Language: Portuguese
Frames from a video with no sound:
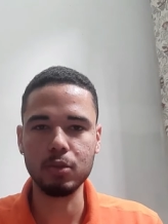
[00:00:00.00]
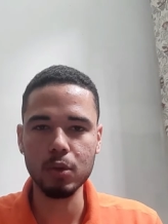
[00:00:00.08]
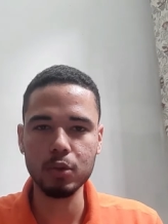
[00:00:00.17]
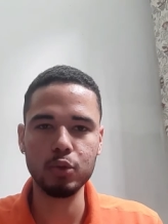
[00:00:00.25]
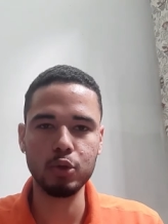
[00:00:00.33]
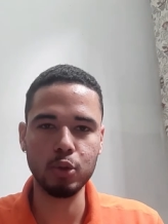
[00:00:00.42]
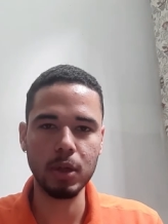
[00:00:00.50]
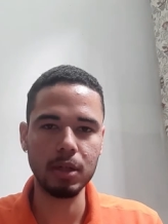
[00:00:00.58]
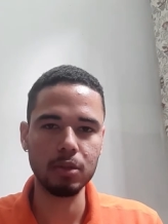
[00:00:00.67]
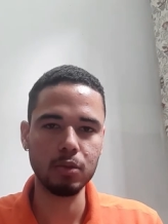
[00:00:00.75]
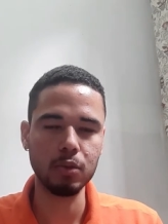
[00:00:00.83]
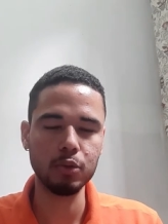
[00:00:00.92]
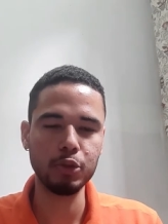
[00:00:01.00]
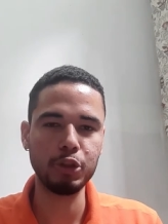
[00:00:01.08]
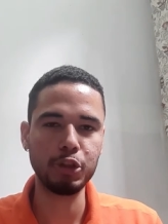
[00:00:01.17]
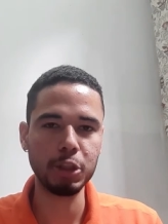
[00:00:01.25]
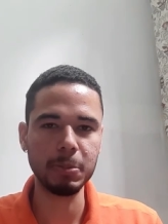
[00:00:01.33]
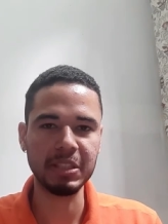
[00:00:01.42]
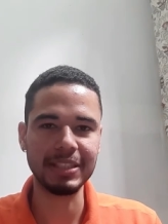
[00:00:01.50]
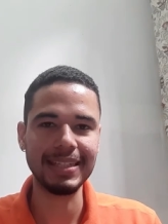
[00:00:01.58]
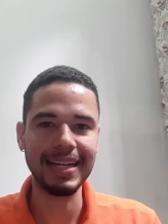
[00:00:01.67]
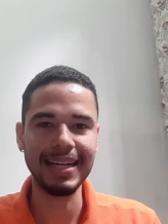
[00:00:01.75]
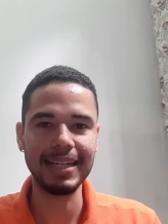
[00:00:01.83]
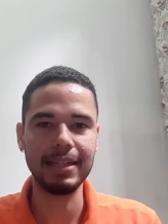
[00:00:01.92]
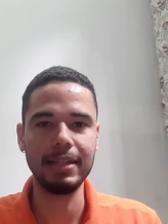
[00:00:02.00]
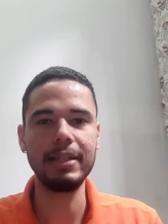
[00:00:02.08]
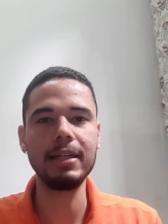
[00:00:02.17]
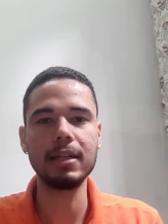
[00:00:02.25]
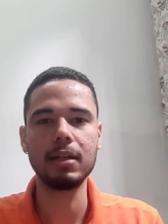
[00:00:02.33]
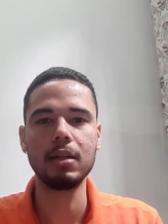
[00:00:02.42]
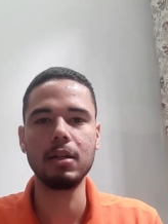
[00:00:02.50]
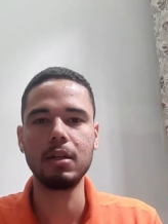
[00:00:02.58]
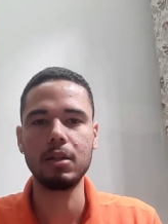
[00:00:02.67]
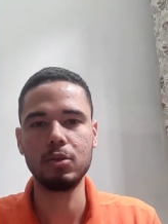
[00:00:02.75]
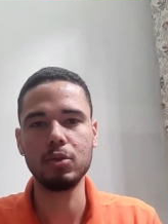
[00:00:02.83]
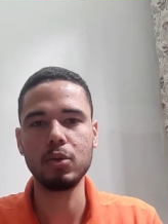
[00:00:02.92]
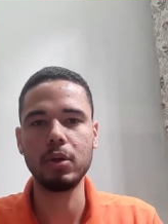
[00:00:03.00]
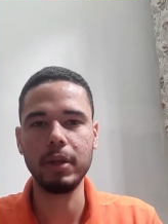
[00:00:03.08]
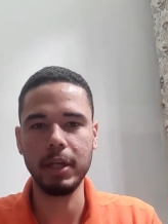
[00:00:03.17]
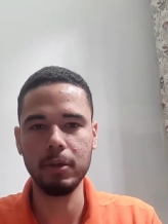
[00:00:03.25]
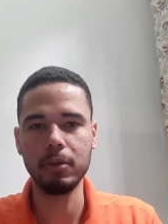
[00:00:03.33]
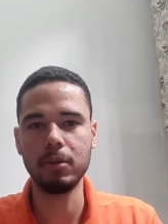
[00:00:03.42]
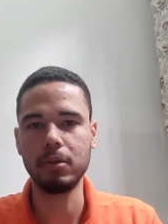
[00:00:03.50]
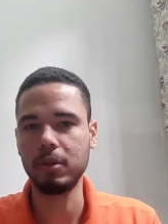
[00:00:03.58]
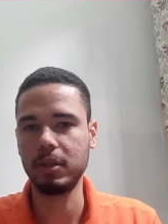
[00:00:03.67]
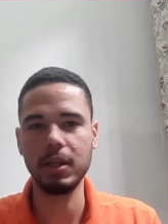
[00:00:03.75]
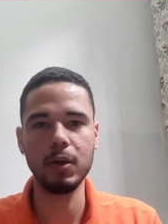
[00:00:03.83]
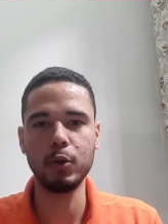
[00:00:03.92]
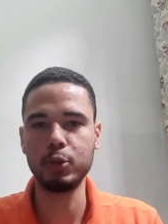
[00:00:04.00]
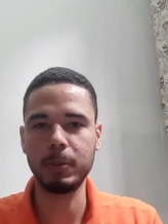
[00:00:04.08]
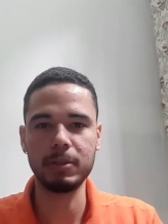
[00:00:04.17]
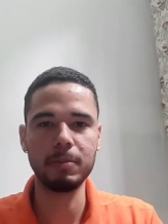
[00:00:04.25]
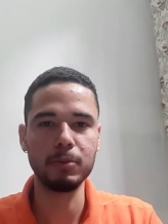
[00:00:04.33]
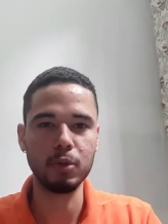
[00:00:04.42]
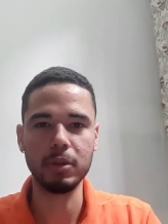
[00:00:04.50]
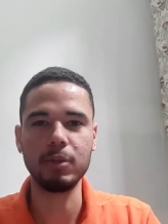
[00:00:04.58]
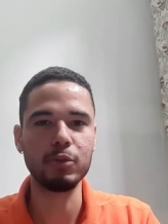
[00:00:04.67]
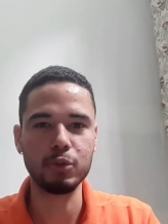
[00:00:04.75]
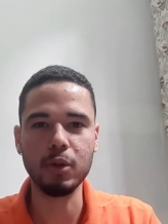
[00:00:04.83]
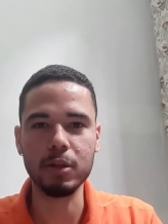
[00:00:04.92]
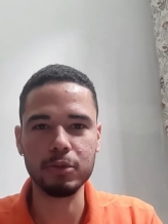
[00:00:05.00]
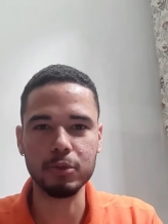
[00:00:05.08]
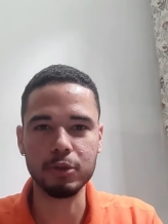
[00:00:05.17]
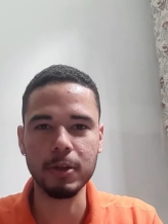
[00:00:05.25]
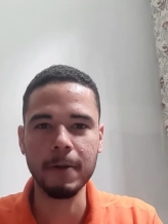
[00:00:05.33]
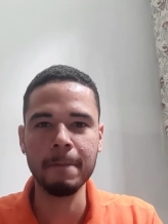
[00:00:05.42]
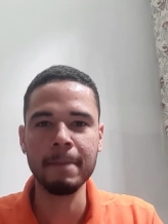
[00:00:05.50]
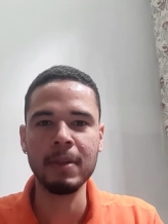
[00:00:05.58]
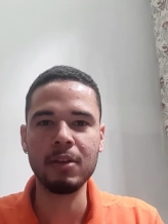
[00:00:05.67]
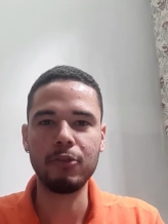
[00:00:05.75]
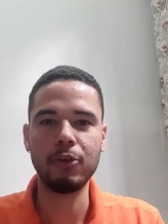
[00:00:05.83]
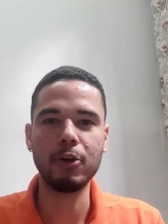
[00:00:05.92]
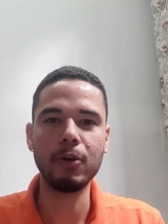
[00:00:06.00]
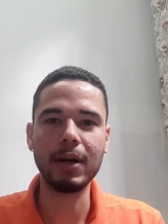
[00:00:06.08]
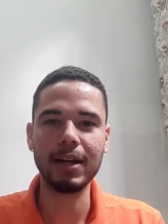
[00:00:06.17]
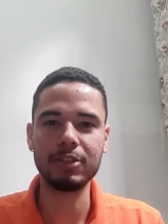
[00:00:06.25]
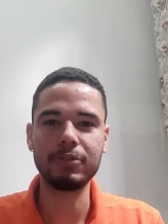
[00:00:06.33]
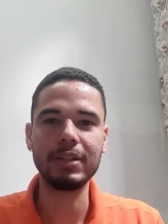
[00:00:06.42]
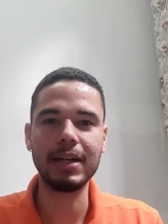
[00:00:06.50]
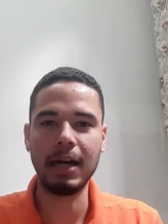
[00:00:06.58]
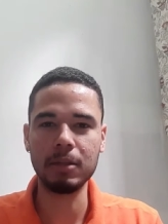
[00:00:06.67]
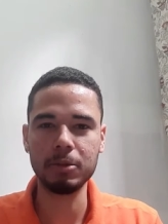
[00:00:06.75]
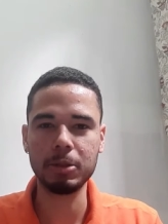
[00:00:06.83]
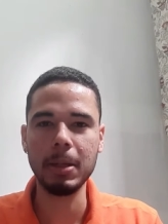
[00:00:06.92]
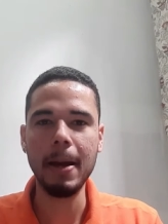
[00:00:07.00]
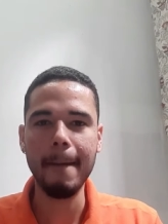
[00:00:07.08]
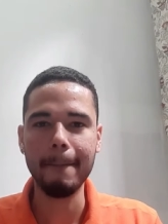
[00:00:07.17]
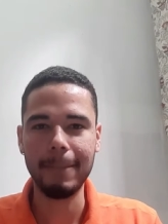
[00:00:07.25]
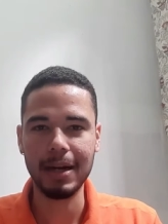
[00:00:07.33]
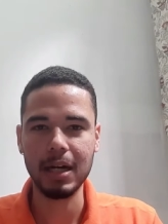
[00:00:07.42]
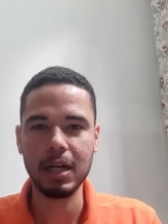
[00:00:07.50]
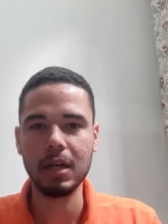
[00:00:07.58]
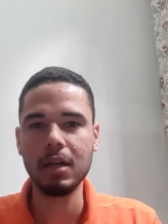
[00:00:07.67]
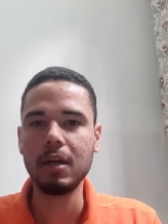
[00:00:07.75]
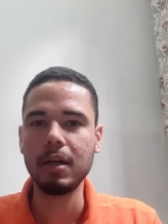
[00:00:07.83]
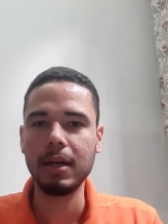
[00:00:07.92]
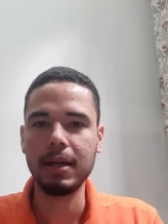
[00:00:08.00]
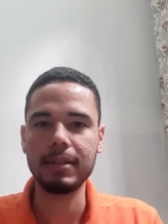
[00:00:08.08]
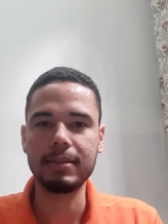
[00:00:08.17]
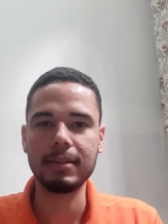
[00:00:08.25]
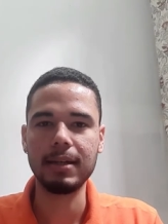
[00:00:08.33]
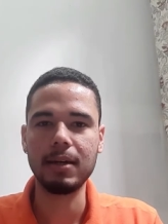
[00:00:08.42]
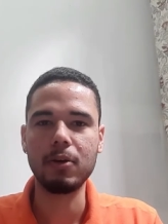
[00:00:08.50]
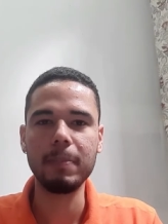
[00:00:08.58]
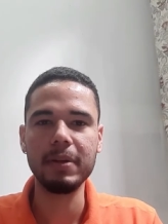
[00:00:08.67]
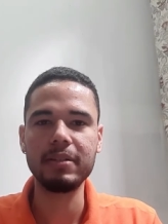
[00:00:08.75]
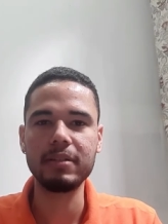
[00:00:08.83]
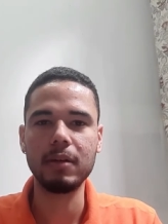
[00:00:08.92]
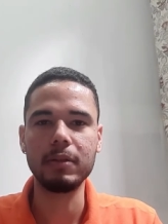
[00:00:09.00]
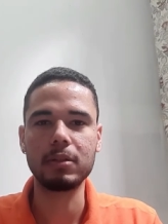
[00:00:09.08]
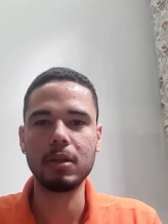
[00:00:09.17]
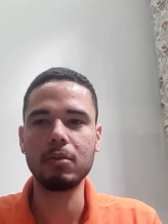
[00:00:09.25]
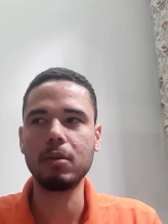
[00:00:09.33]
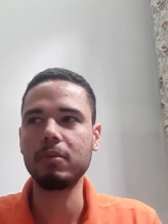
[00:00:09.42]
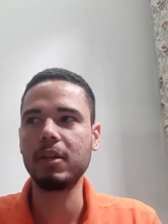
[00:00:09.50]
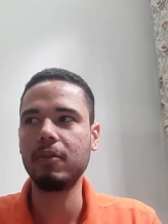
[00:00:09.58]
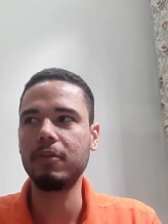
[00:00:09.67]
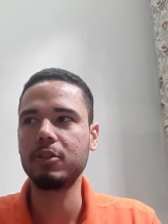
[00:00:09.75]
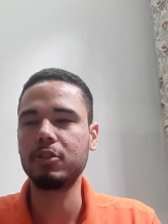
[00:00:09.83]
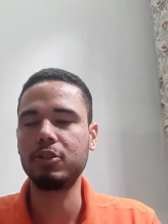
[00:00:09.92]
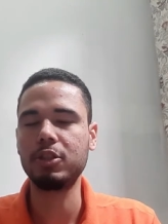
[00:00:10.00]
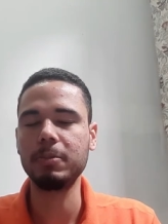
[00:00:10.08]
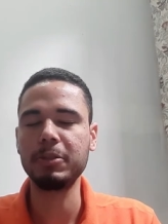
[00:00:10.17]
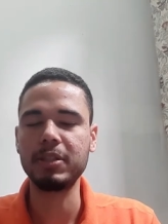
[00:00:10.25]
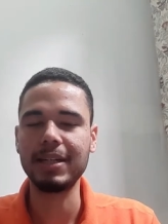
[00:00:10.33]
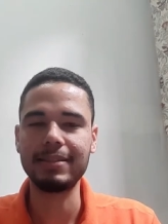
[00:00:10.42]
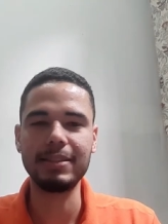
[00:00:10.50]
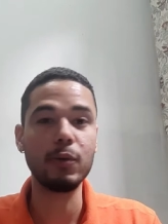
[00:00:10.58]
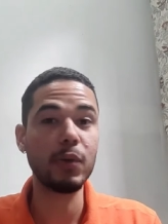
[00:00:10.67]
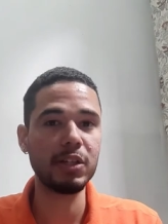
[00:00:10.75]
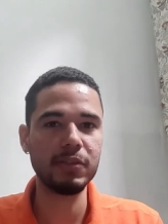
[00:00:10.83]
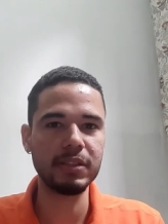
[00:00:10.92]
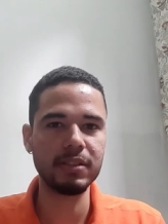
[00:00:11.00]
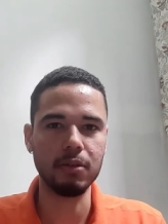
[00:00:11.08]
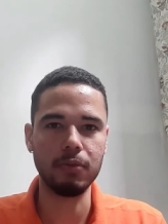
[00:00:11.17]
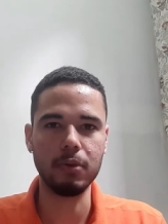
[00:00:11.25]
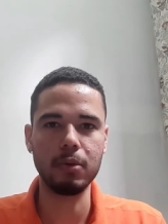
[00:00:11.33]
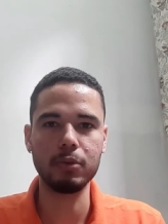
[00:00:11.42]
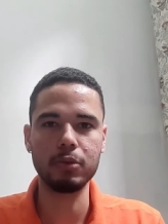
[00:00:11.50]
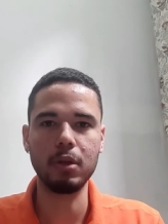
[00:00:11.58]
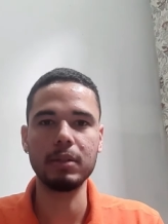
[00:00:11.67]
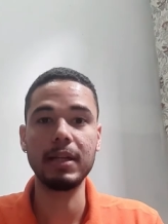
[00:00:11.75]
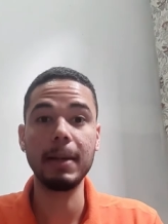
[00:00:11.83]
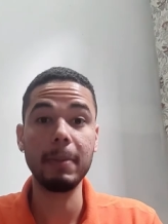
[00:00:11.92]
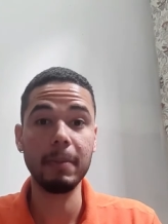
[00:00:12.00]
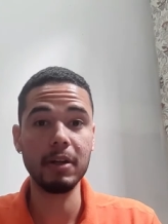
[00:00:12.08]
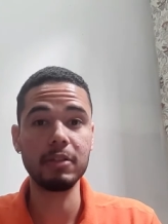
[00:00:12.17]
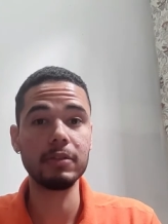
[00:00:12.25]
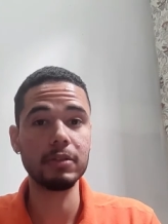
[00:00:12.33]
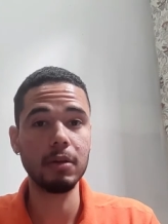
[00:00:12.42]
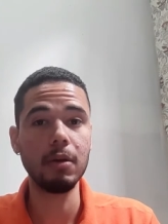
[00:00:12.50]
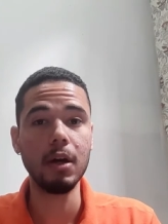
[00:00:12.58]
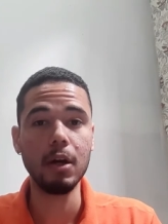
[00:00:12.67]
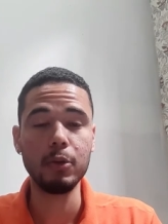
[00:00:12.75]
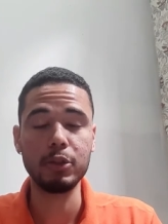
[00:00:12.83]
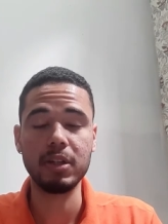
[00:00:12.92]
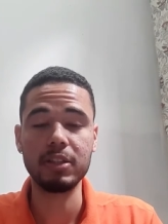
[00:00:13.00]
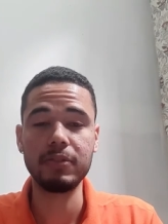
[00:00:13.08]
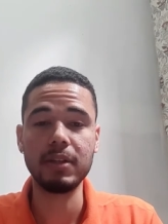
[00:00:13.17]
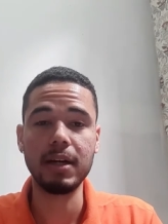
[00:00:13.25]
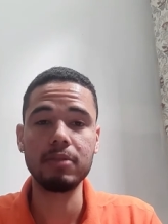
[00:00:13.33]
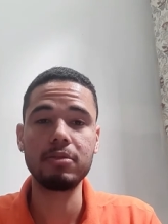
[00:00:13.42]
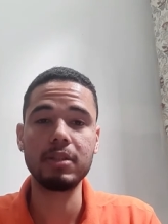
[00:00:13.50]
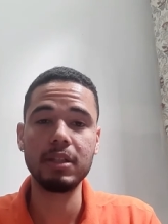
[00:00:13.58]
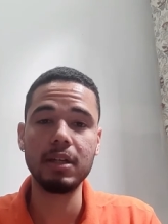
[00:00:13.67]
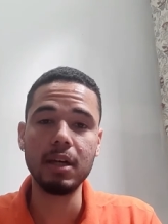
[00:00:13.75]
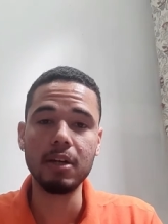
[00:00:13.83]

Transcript: todos os joga, todos os times da liga do torneio, que é hoje, por exemplo, o torneio sócios, foram classificados para essa competição. Então não teve times da segunda divisão, foram só da primeira divisão os classificados aí,